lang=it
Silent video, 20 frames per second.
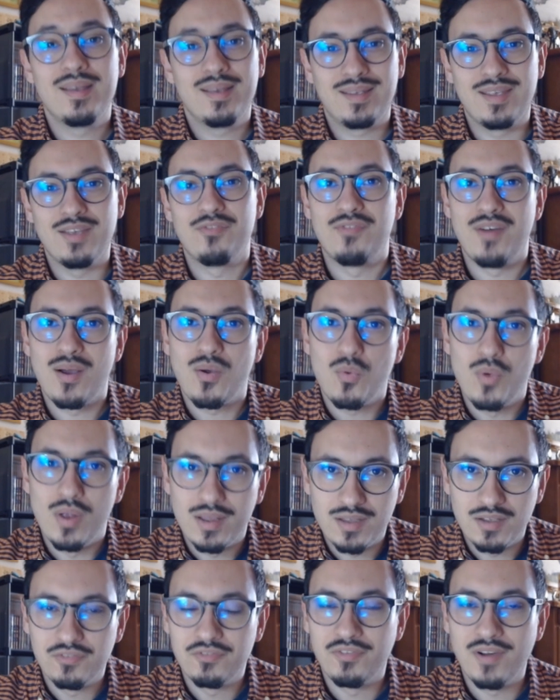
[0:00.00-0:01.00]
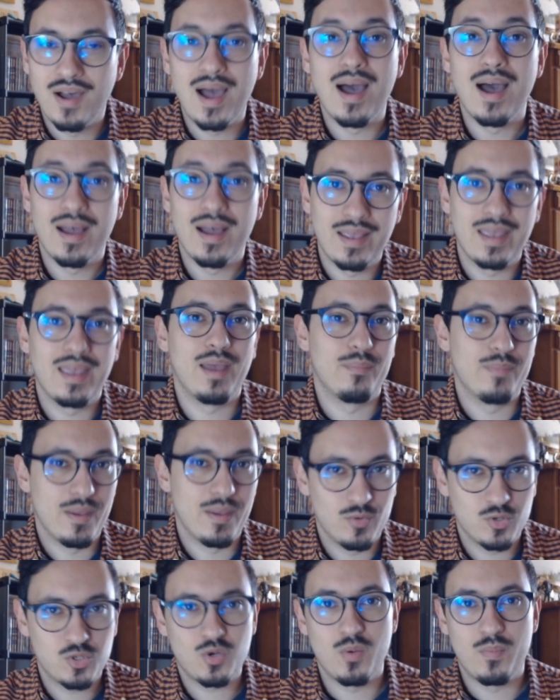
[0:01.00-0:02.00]
che fa quel che fa e
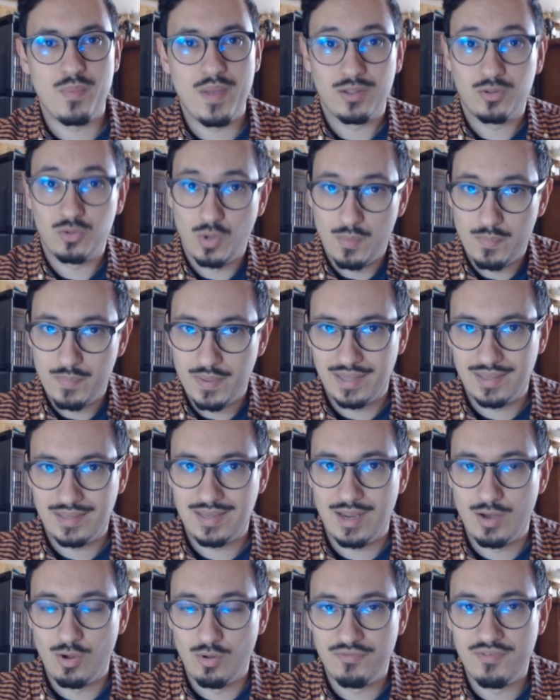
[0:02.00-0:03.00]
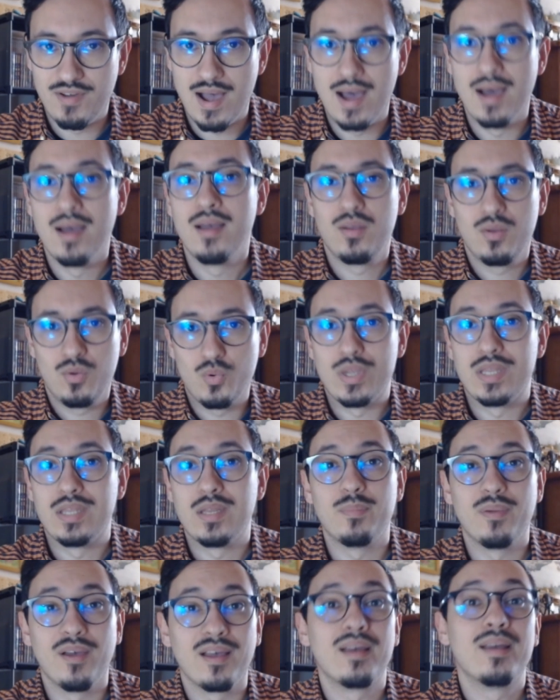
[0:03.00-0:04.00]
abbiamo scoperto il perché lo fa,
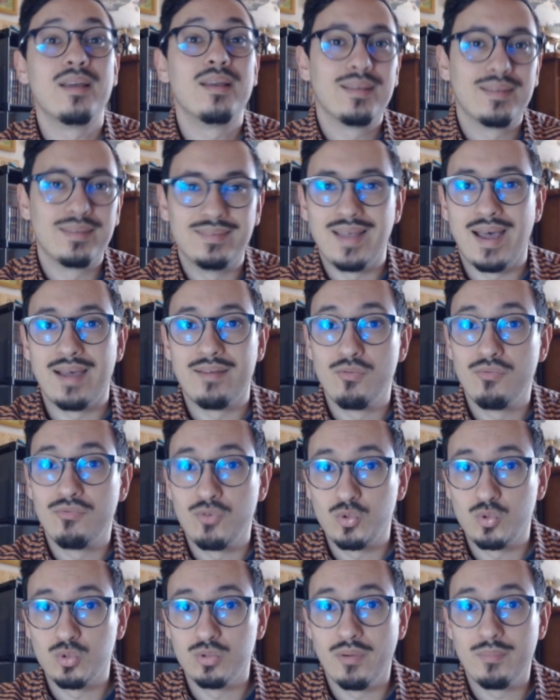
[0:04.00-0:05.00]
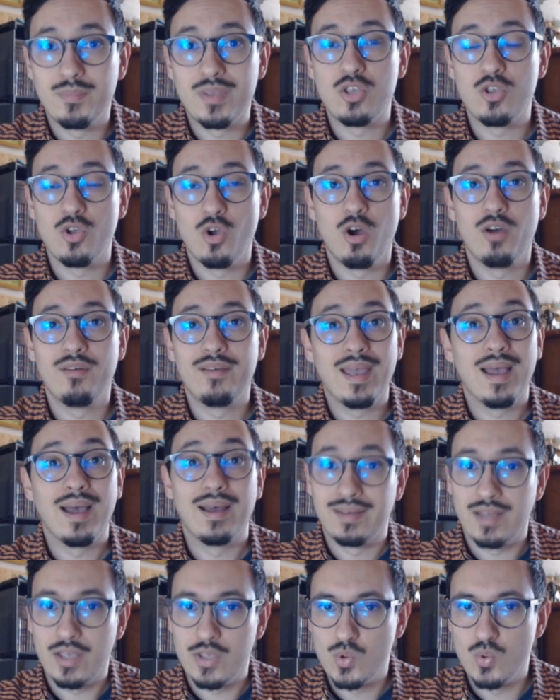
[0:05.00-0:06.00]
quindi per dare un futuro migliore
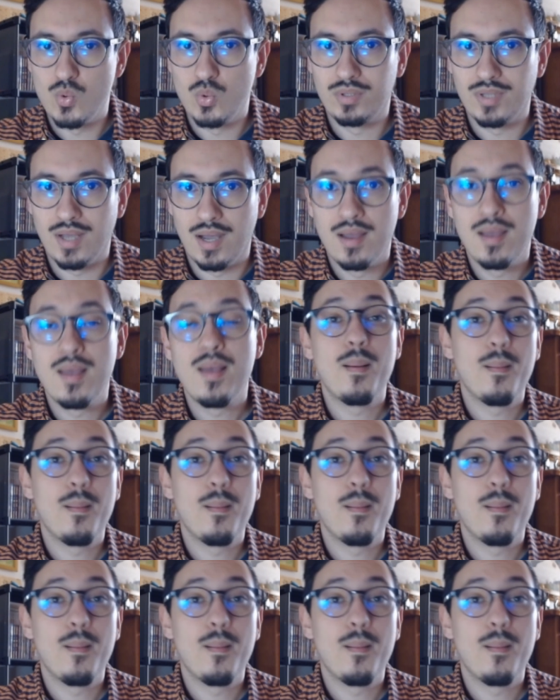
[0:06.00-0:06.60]
a Nayuta,